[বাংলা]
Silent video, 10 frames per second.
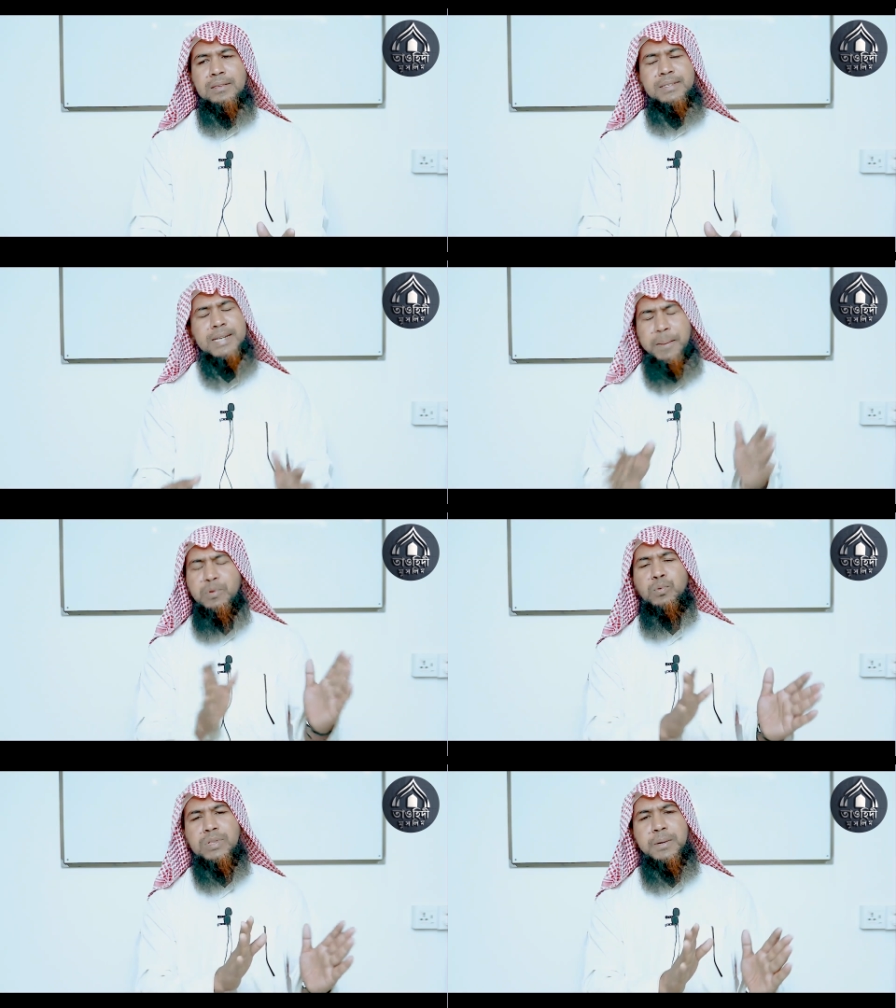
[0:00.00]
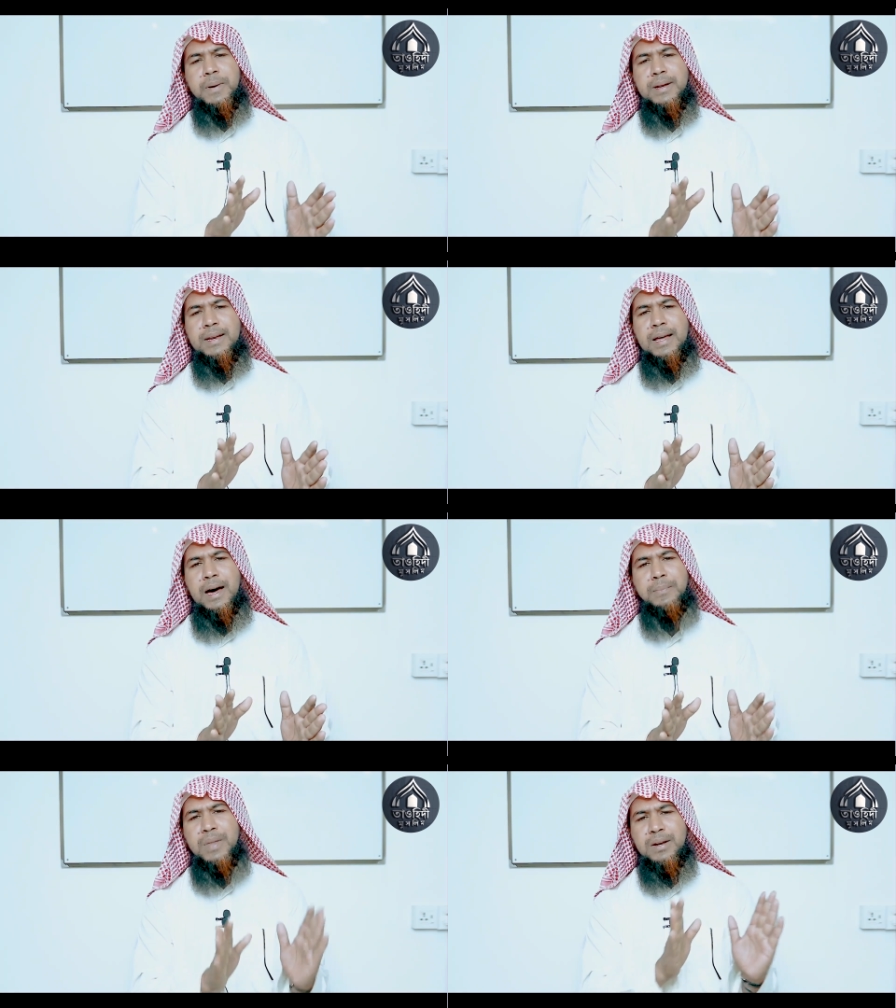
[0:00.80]
যেটা আপনি করতে পারেন না
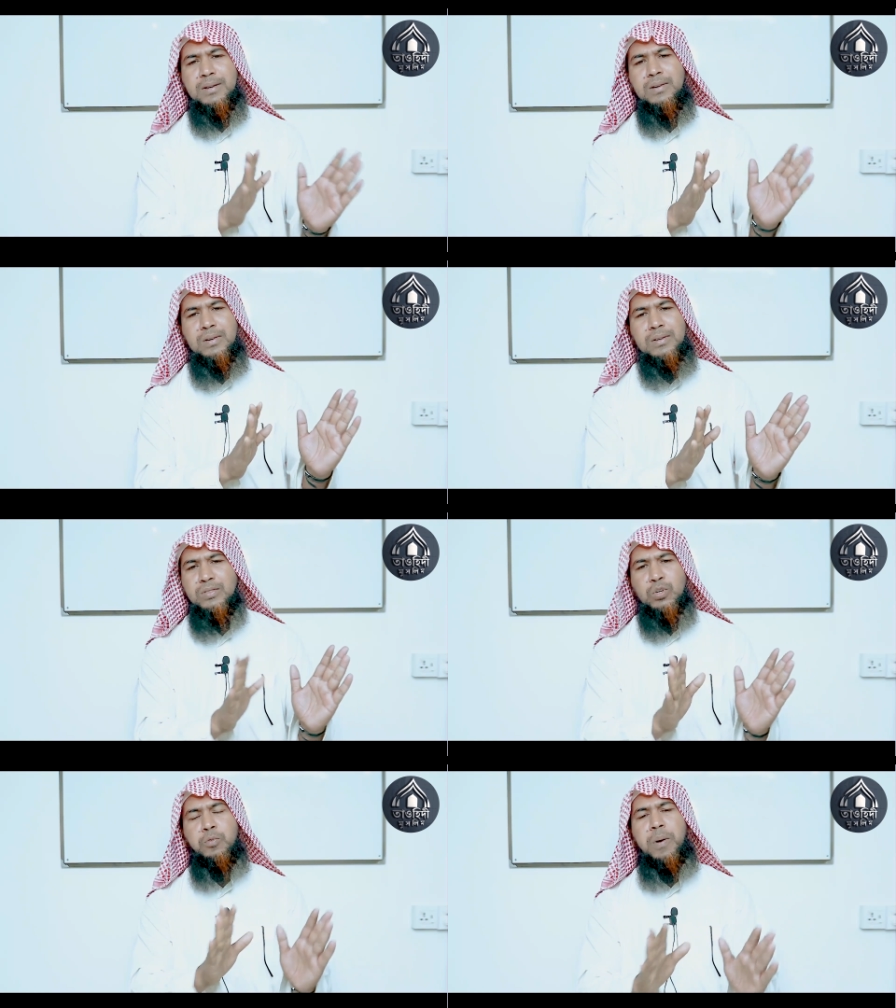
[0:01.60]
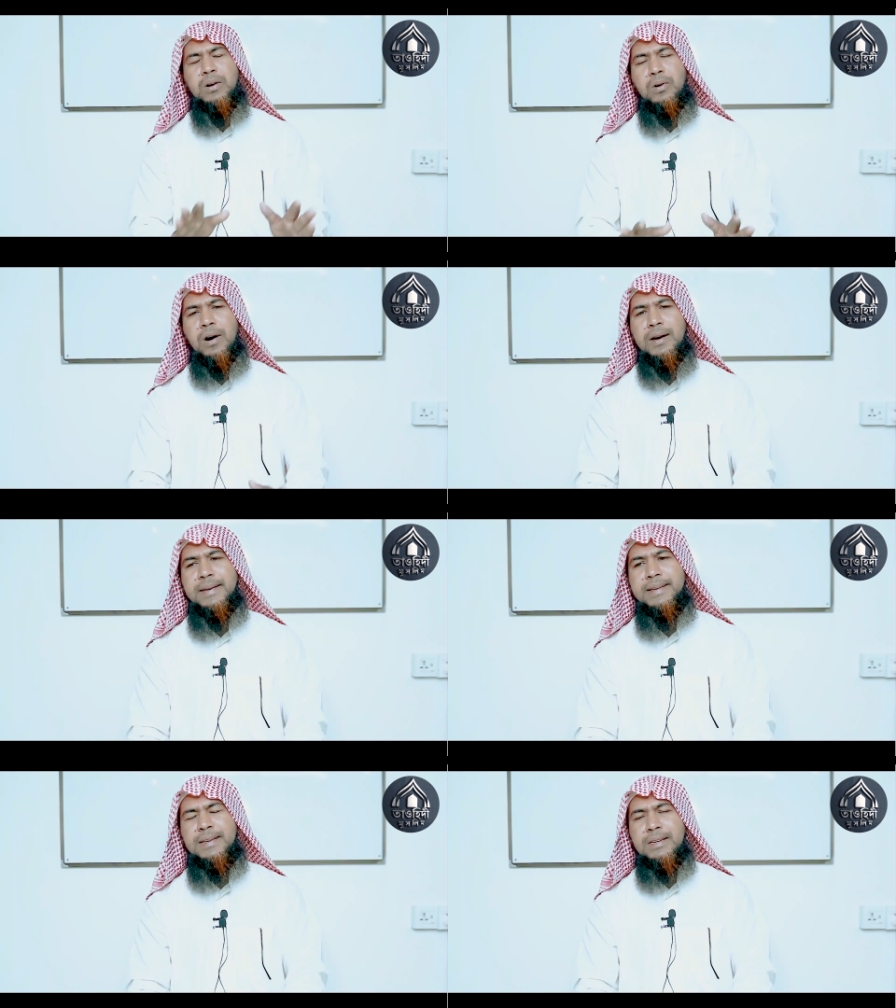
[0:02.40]
আপনার সৌভাগ্য
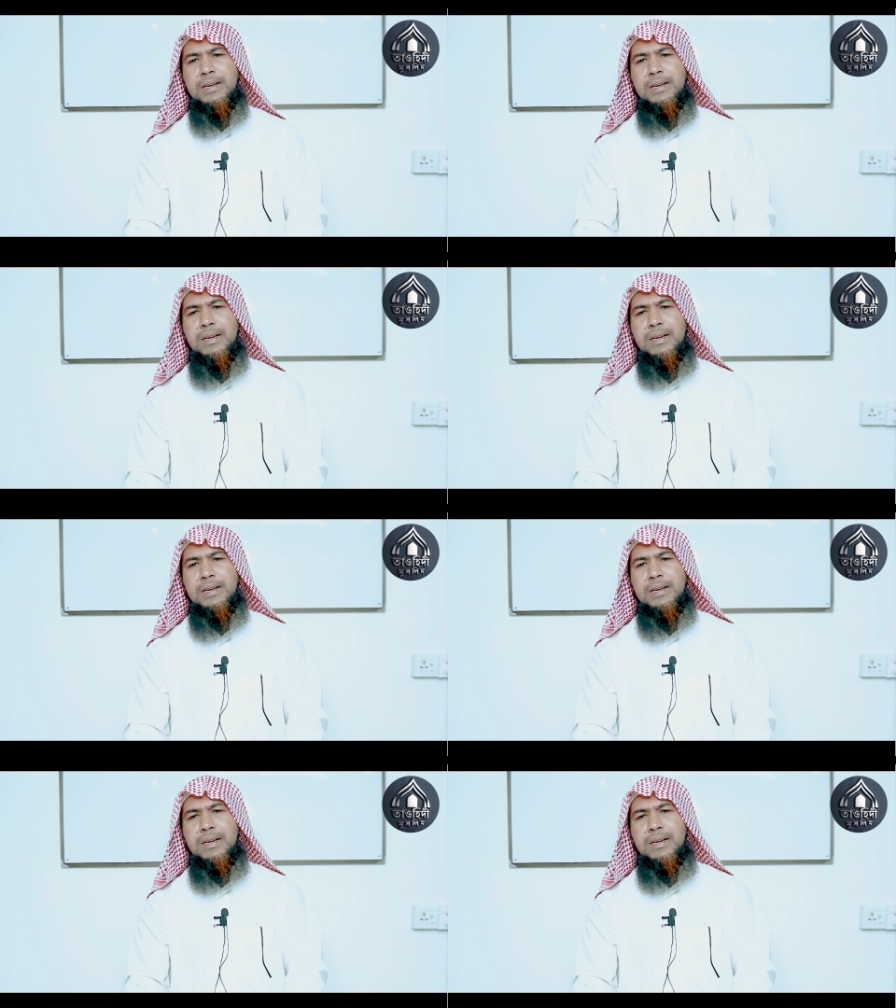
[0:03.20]
হয়নি